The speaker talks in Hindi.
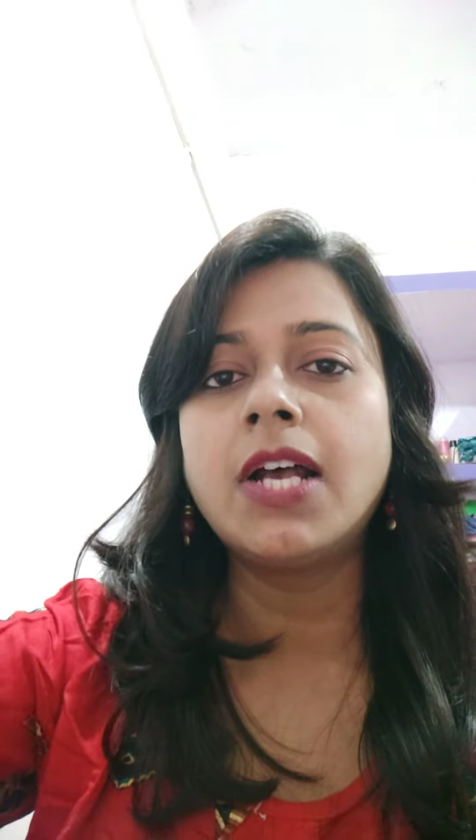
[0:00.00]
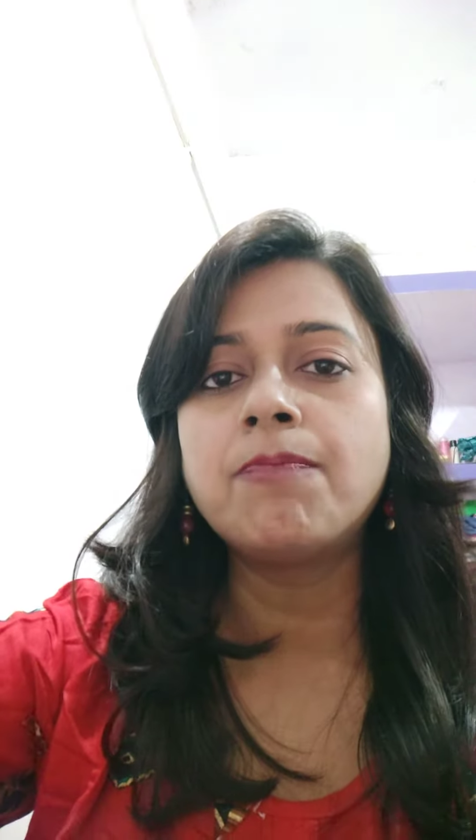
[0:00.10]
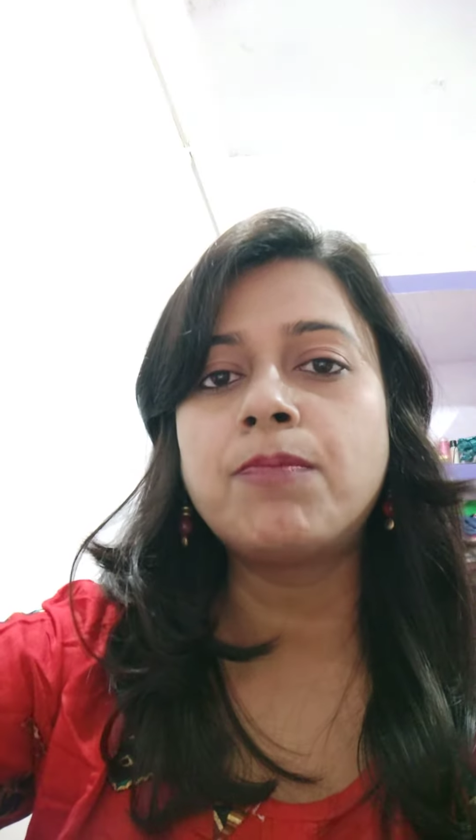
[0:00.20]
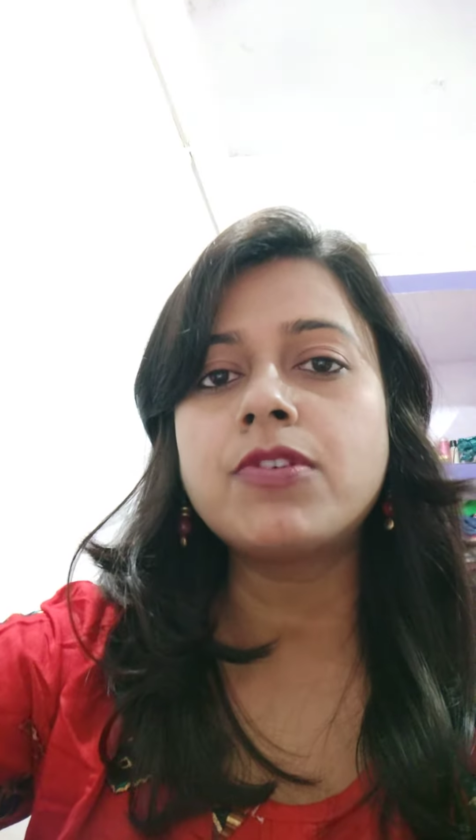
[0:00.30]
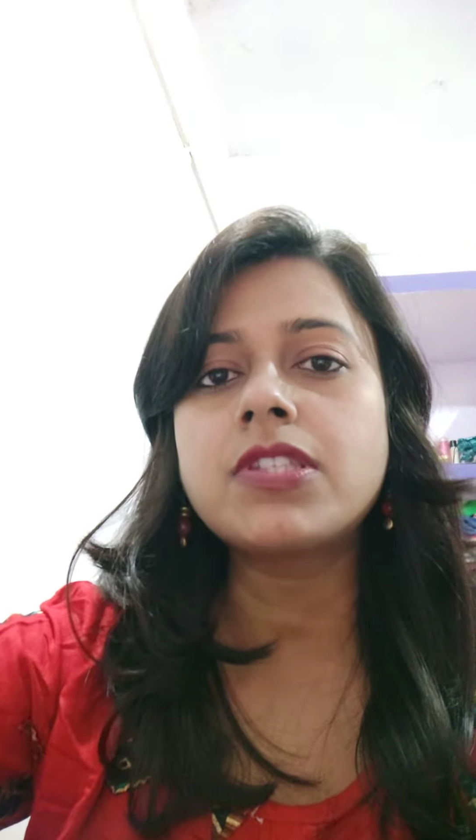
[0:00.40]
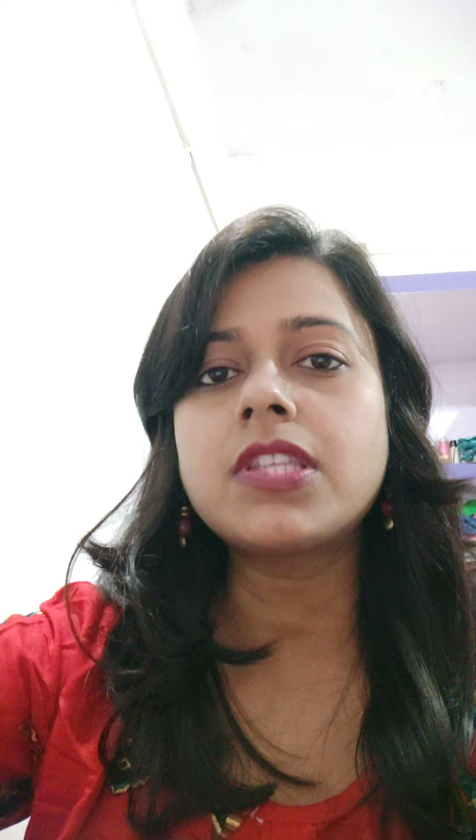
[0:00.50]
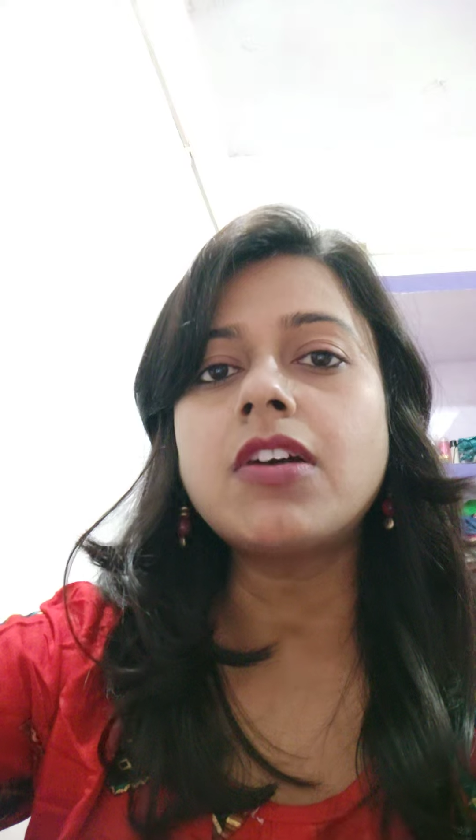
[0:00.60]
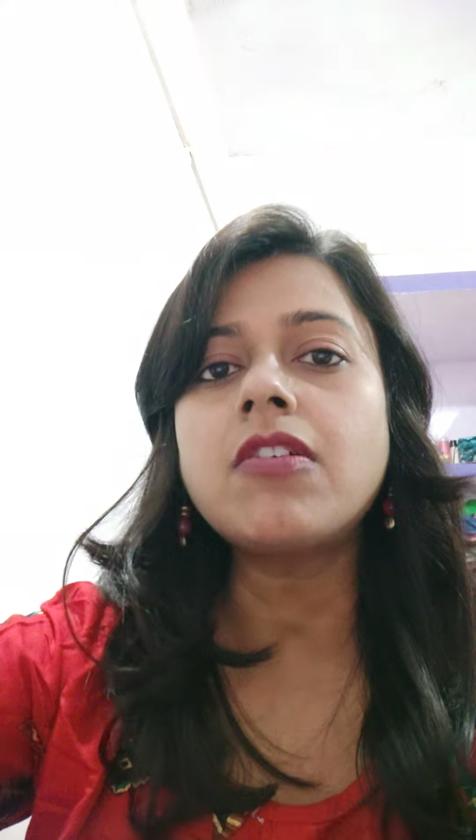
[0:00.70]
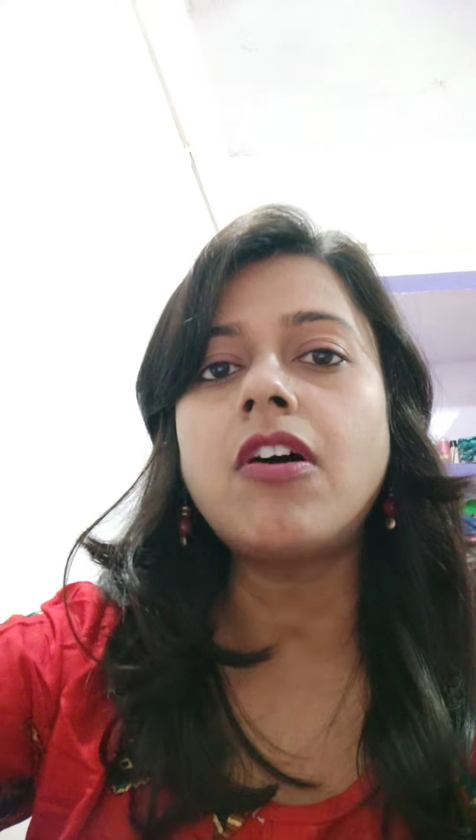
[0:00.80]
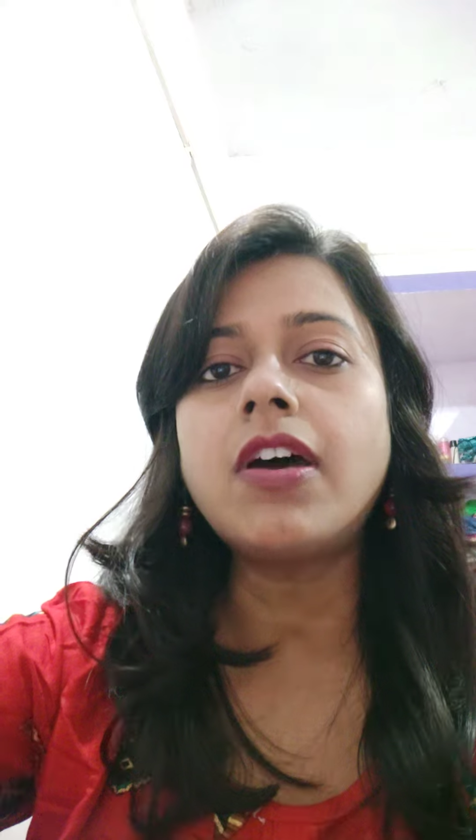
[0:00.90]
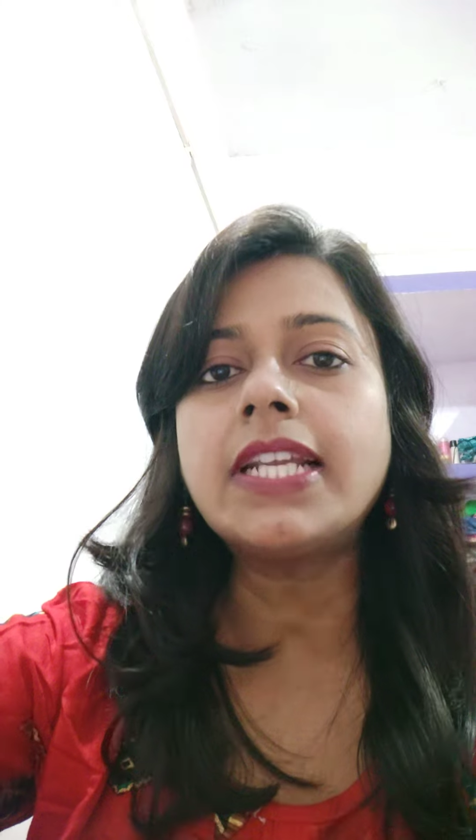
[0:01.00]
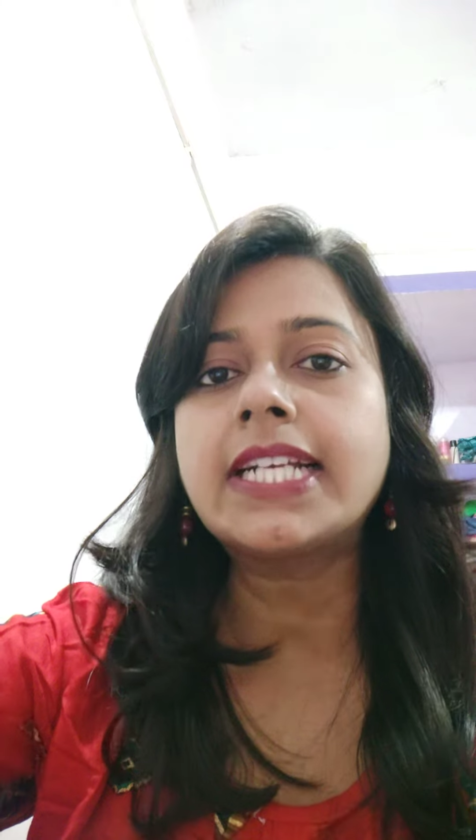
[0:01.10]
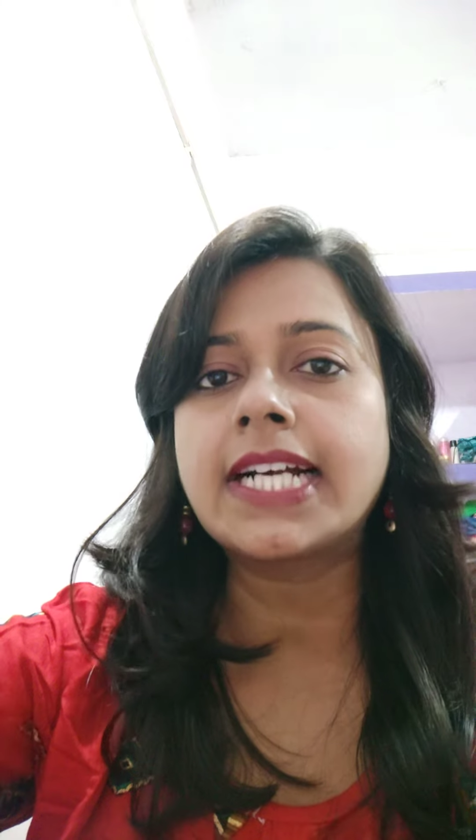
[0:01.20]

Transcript: पुस्तक और